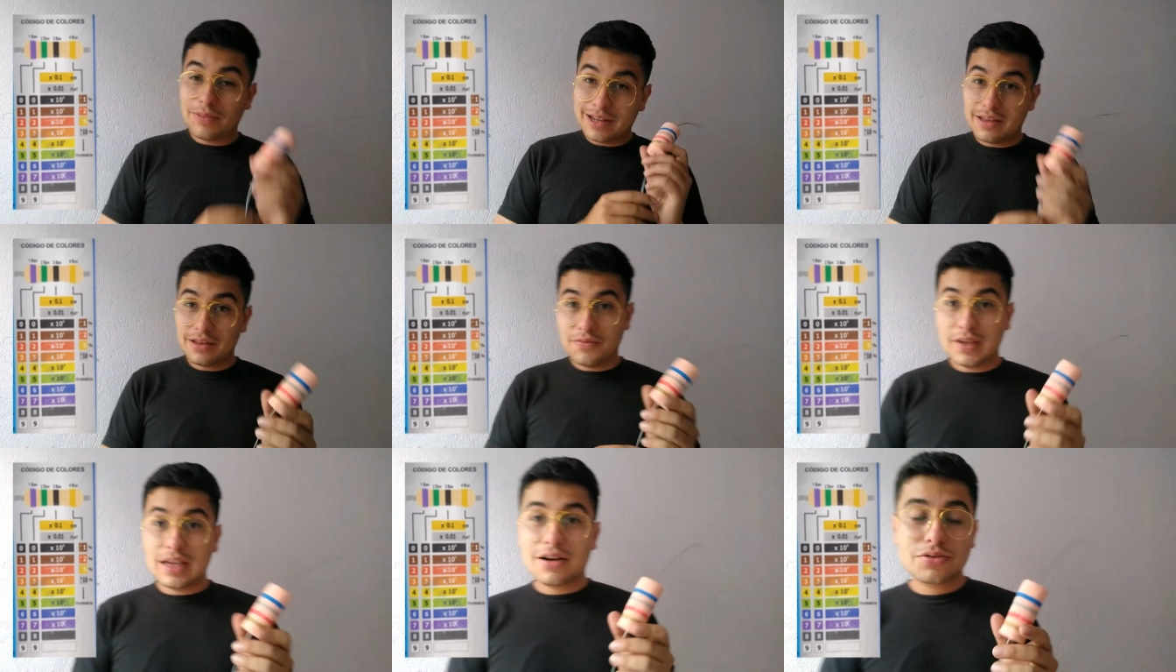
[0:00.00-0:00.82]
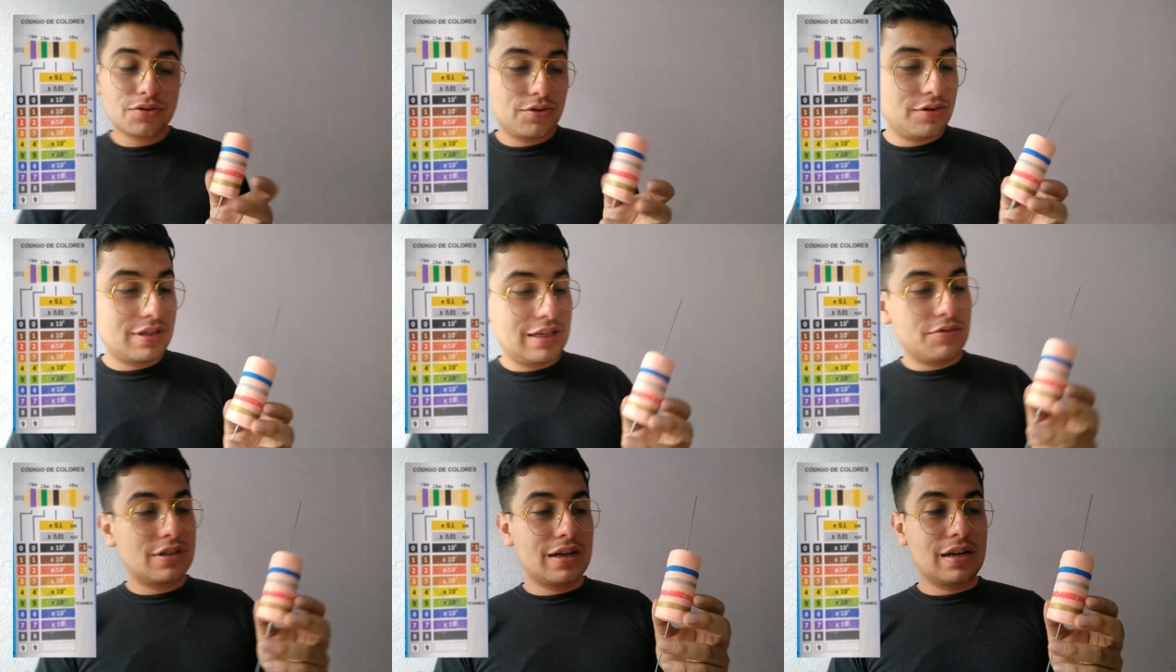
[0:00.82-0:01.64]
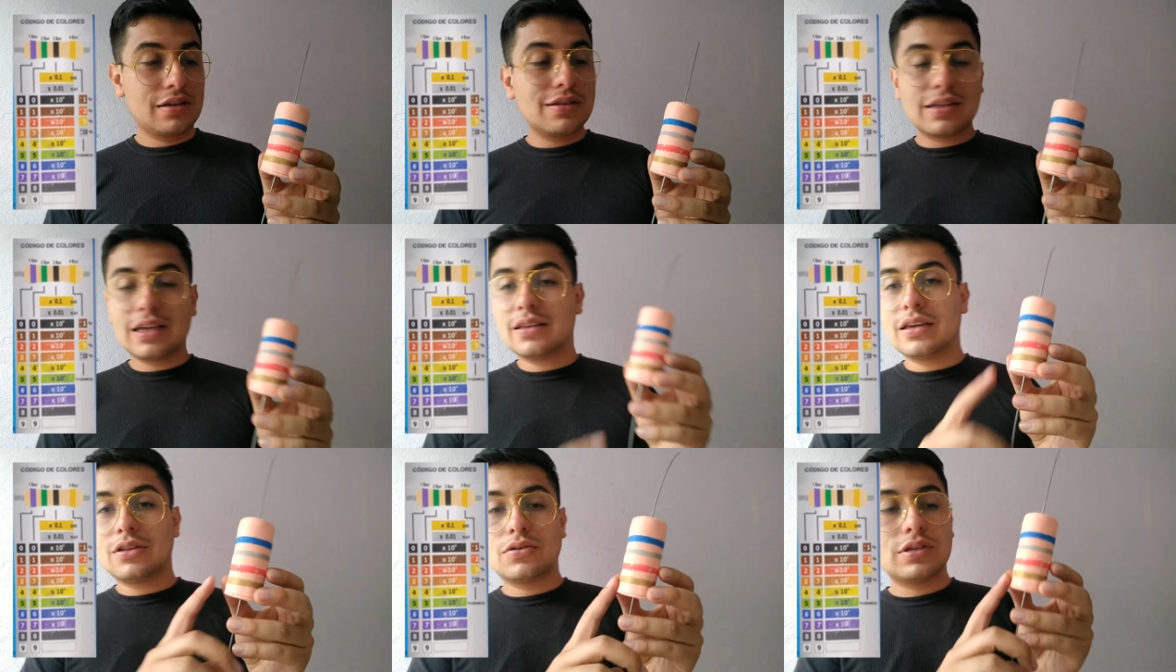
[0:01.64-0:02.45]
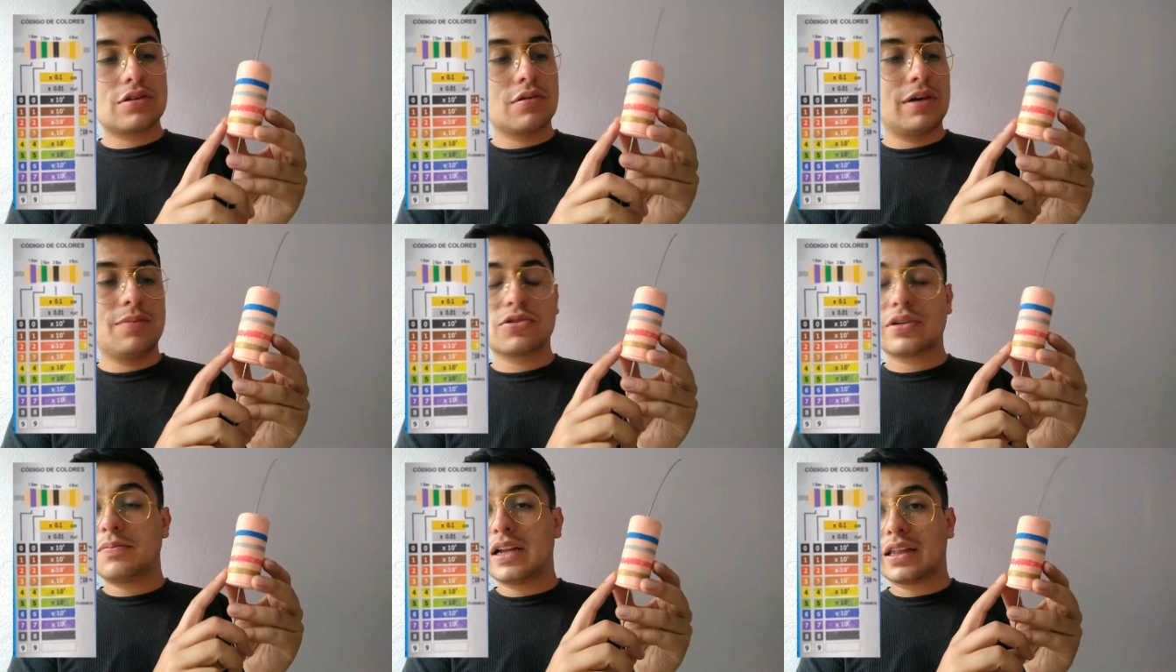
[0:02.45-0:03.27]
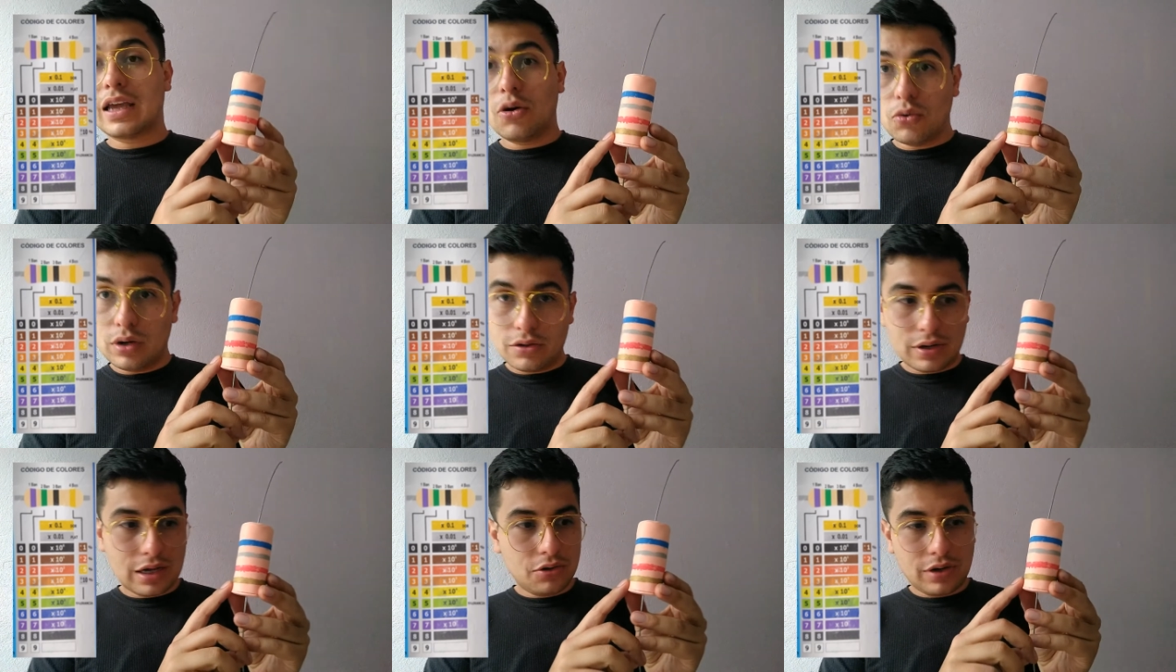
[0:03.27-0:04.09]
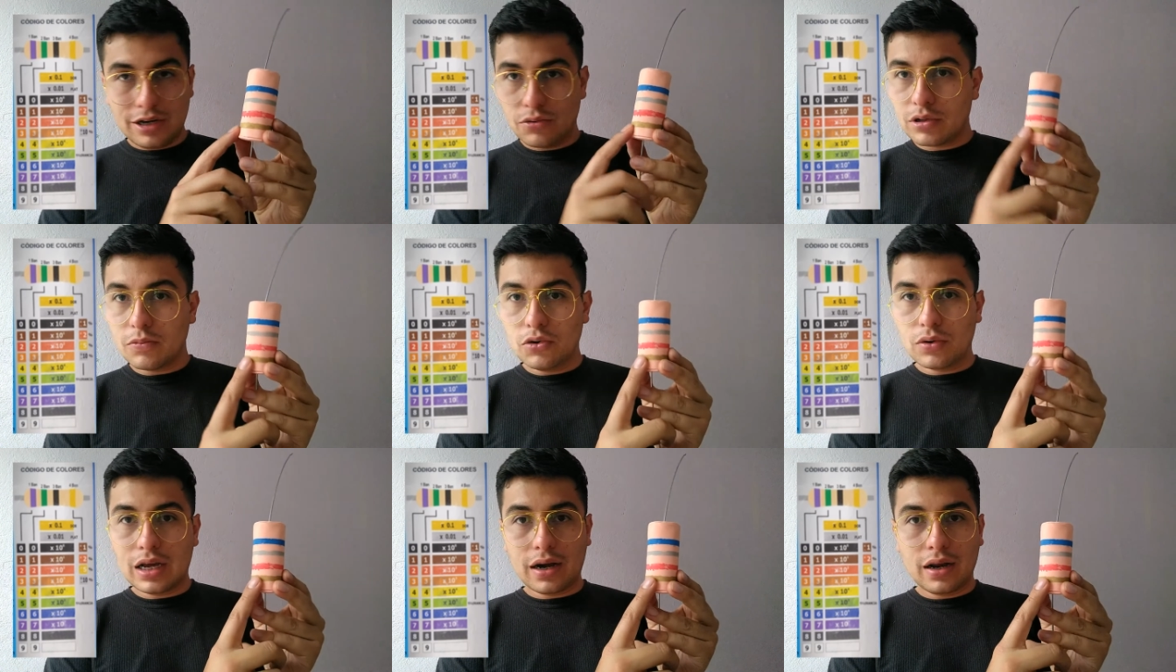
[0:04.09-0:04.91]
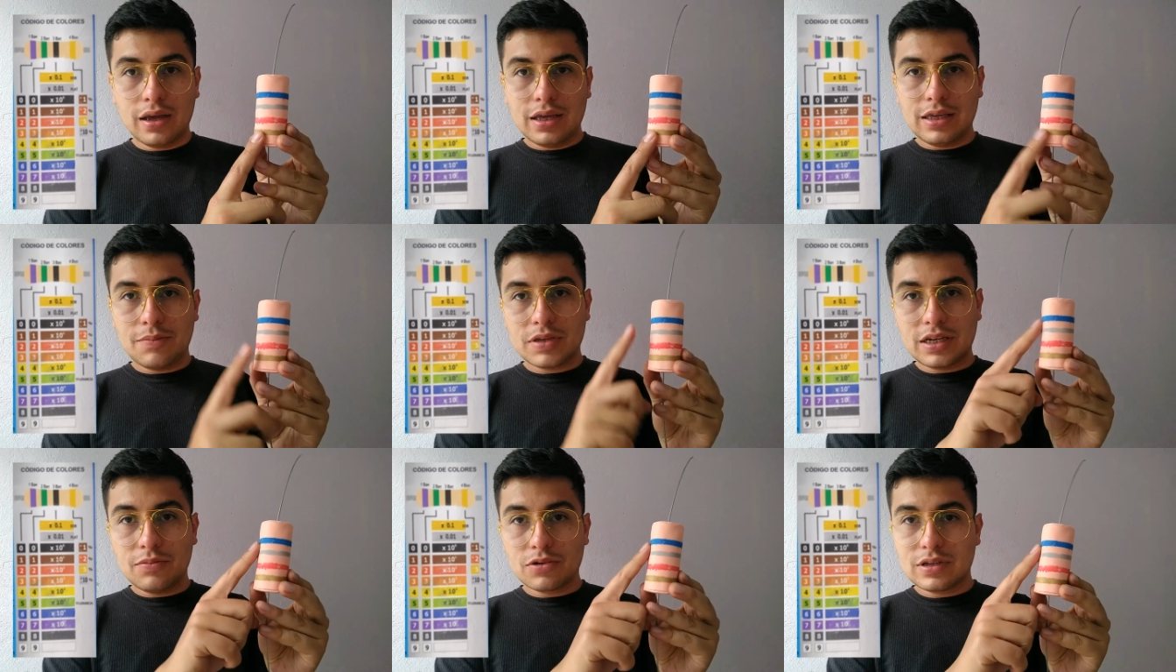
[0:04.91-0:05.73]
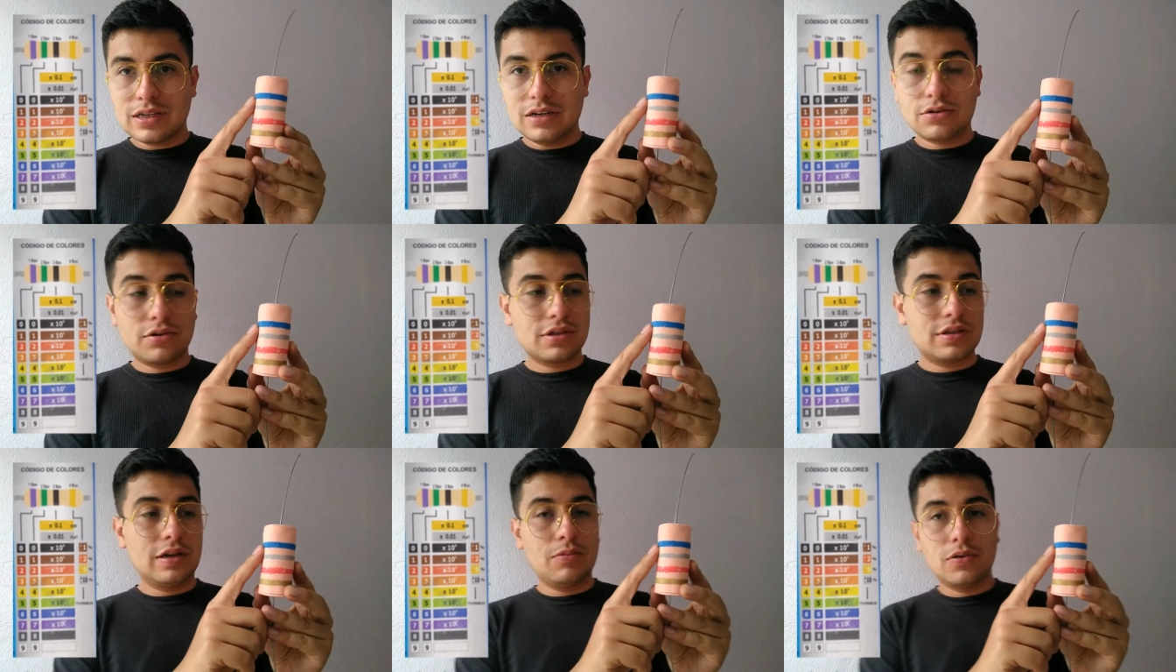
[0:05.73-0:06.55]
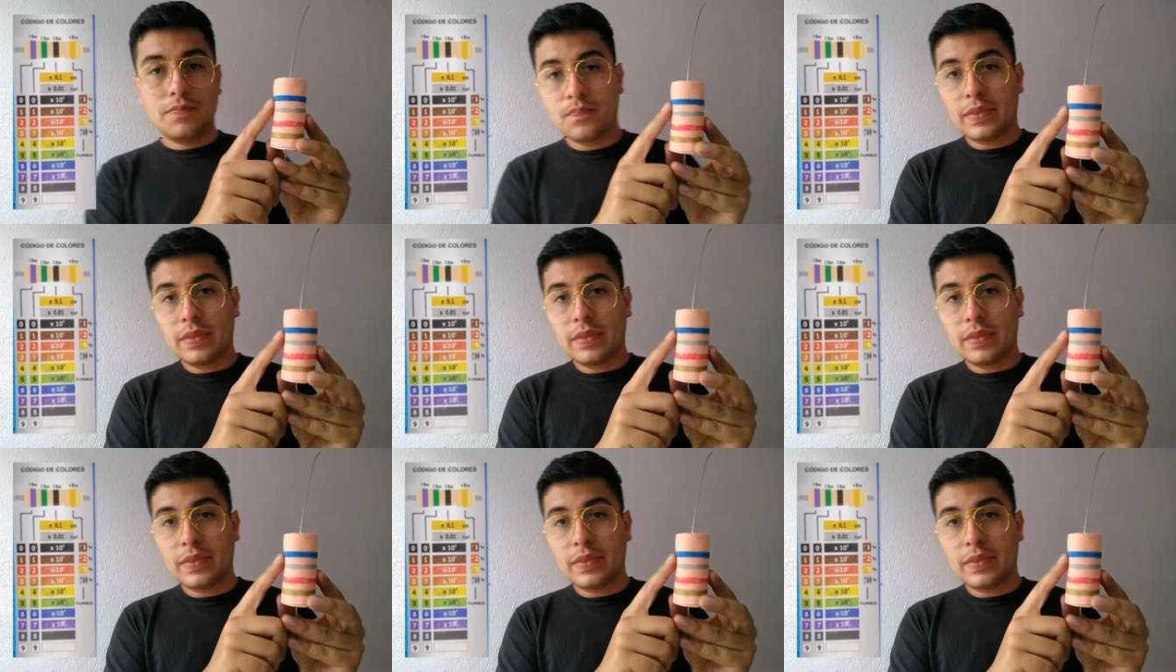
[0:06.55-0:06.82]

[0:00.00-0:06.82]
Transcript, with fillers: Para identificar los colores de nuestra resistencia, entonces tomaremos el plateado o el dorado en último lugar y empezaremos desde el otro extremo.